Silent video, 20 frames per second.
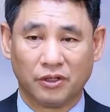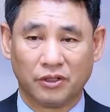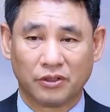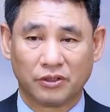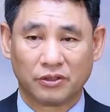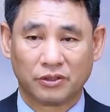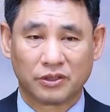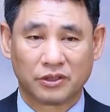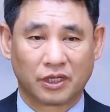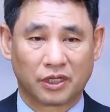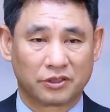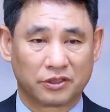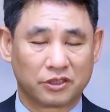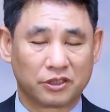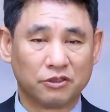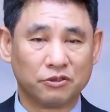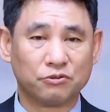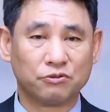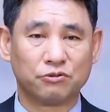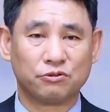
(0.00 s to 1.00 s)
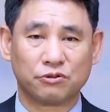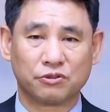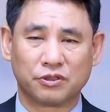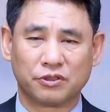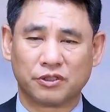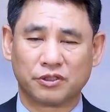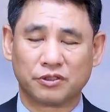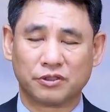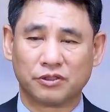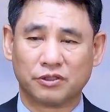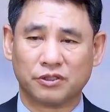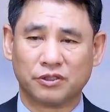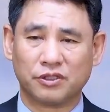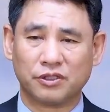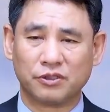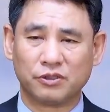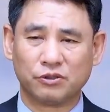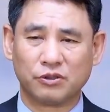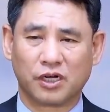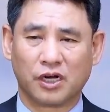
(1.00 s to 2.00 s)
자, 천국은
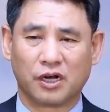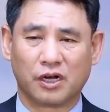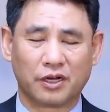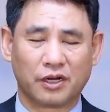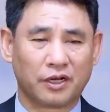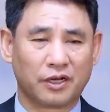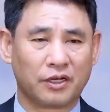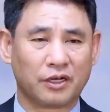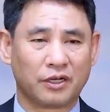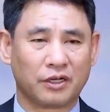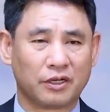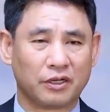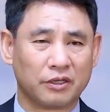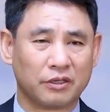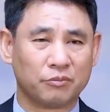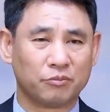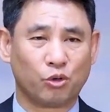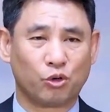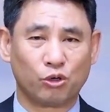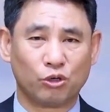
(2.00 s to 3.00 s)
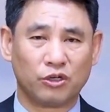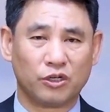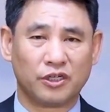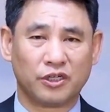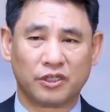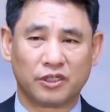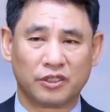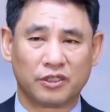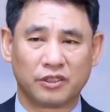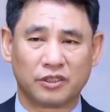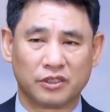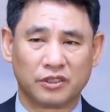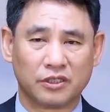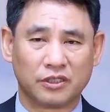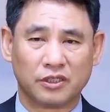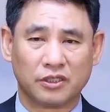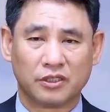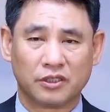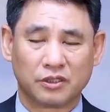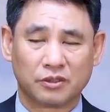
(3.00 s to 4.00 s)
어딘가에 멀리
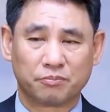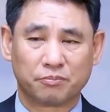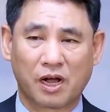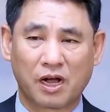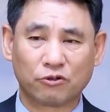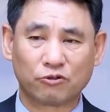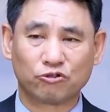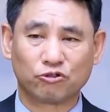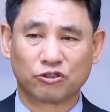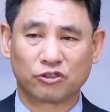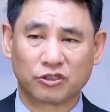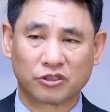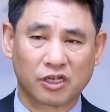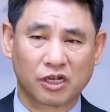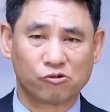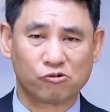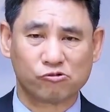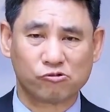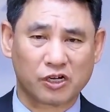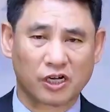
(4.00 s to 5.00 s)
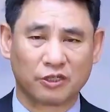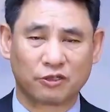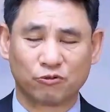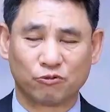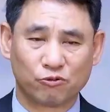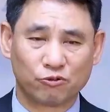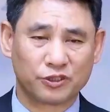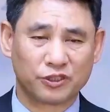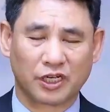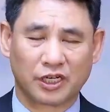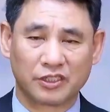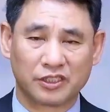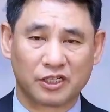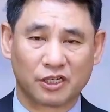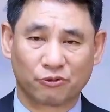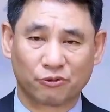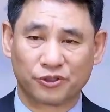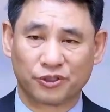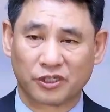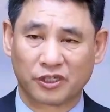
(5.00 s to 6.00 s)
방주를 타고 가는 곳이
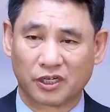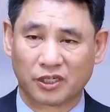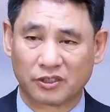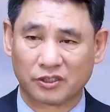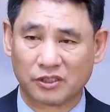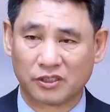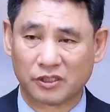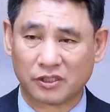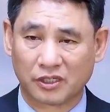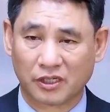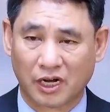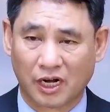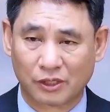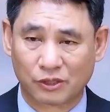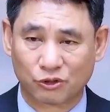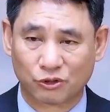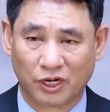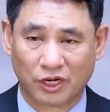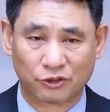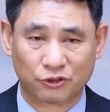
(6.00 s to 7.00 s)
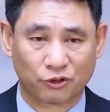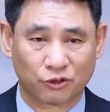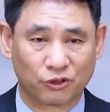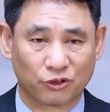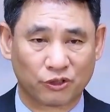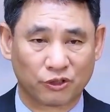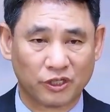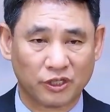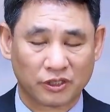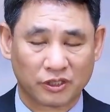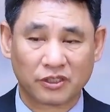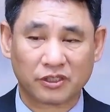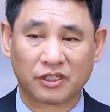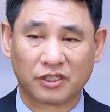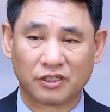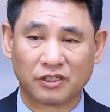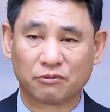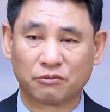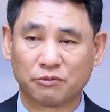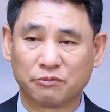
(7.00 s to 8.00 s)
아니라고 제가 늘 강조하죠. 그렇게
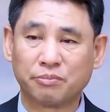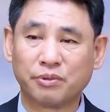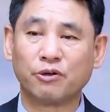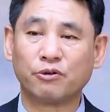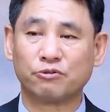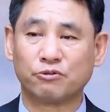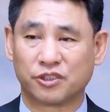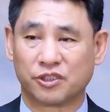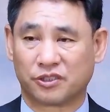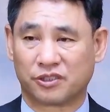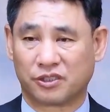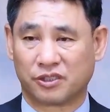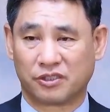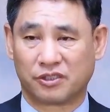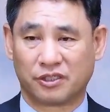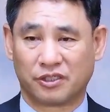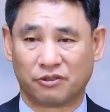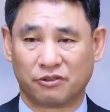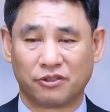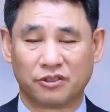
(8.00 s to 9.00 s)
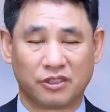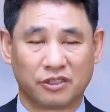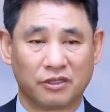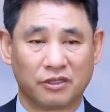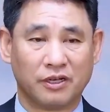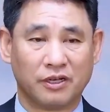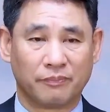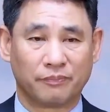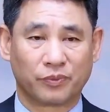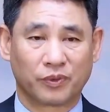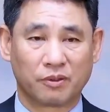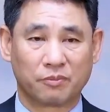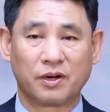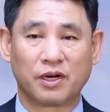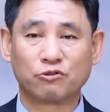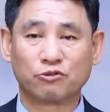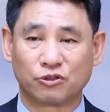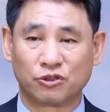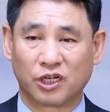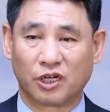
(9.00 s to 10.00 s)
여러분 배우셨을 거예요. 어디
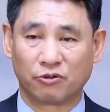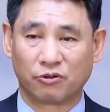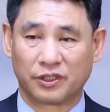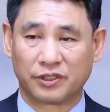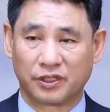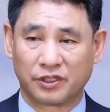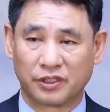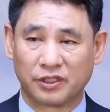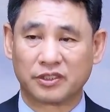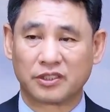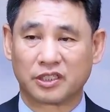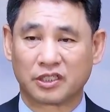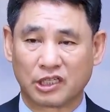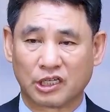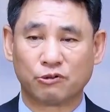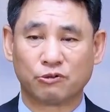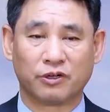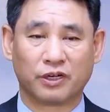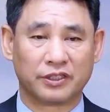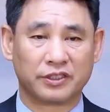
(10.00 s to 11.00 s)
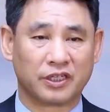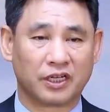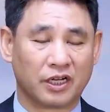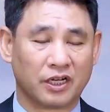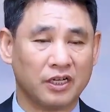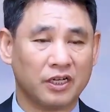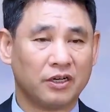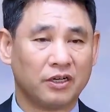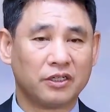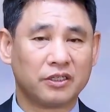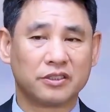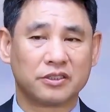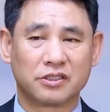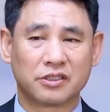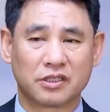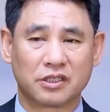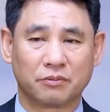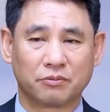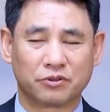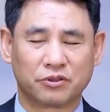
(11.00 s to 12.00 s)
방주 타고 간다, 열차 타고 간다. 어렸을
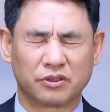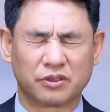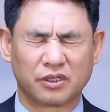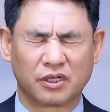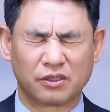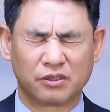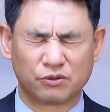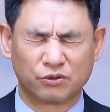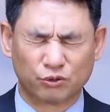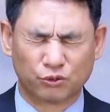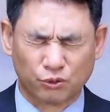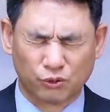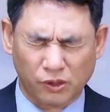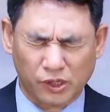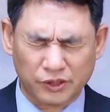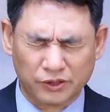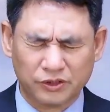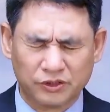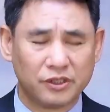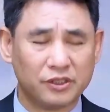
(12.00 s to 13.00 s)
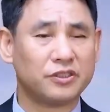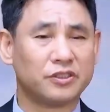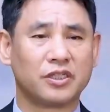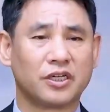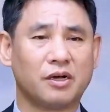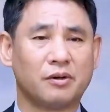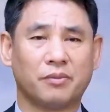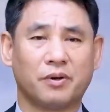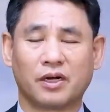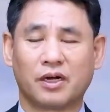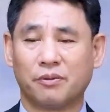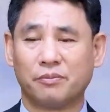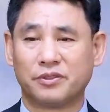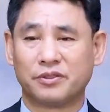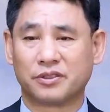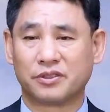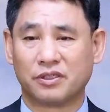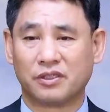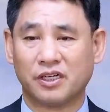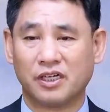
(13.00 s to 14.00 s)
때부터 나는 관 열차 막
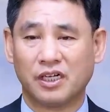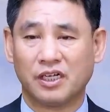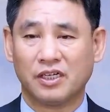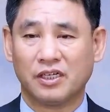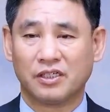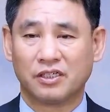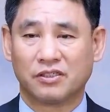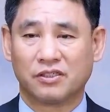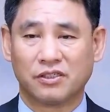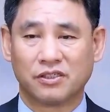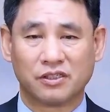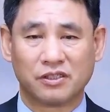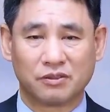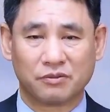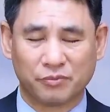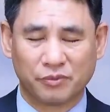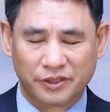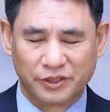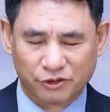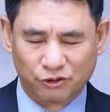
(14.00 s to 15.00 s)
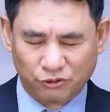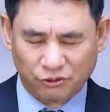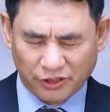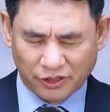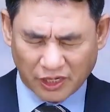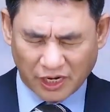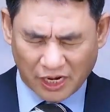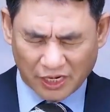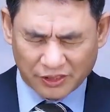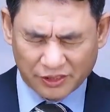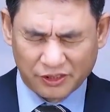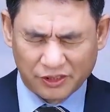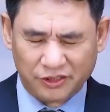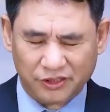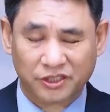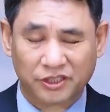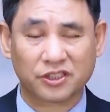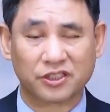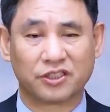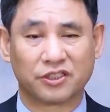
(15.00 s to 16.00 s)
하면서 그걸 머릿속에 각인을
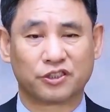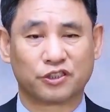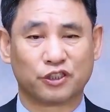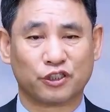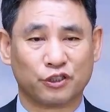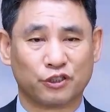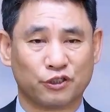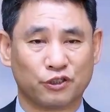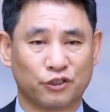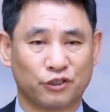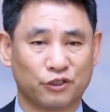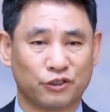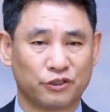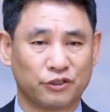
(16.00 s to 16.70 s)
시켰어요.